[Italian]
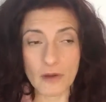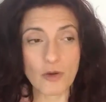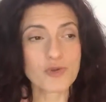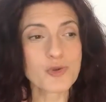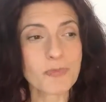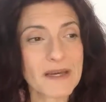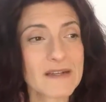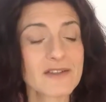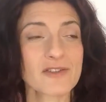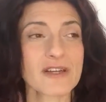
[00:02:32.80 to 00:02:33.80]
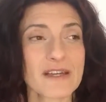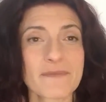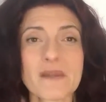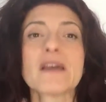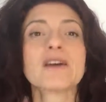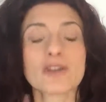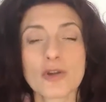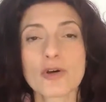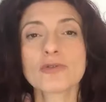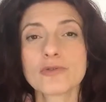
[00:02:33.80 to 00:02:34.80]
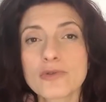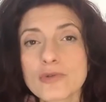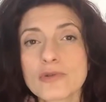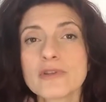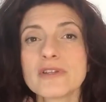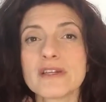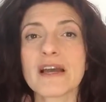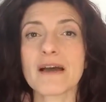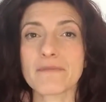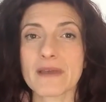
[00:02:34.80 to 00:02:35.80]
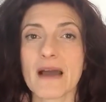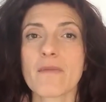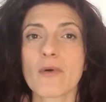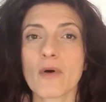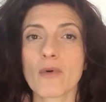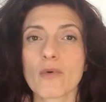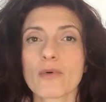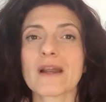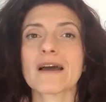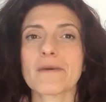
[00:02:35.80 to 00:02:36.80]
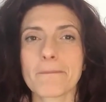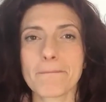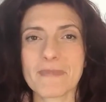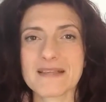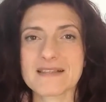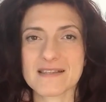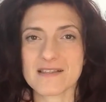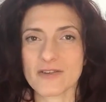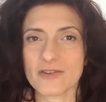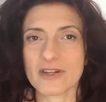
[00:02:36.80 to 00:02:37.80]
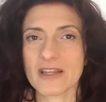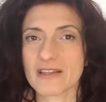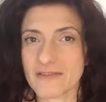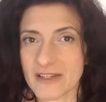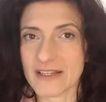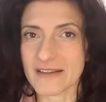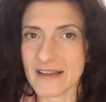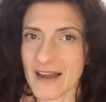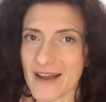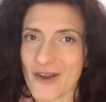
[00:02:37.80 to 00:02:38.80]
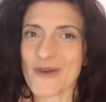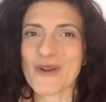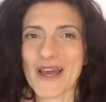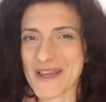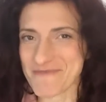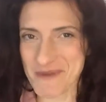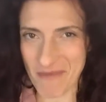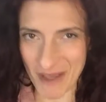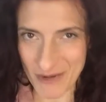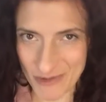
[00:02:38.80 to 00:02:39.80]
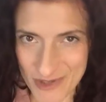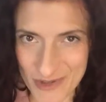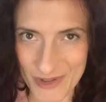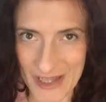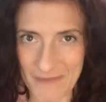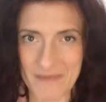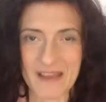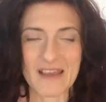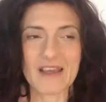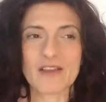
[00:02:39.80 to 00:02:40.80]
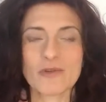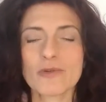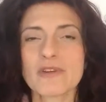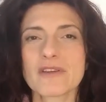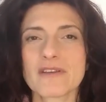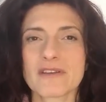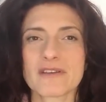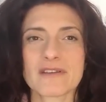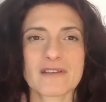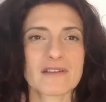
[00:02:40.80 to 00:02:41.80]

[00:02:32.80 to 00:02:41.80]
ho scoperto che non tutti abbiamo una missione di vita con la M maiuscola. Tutti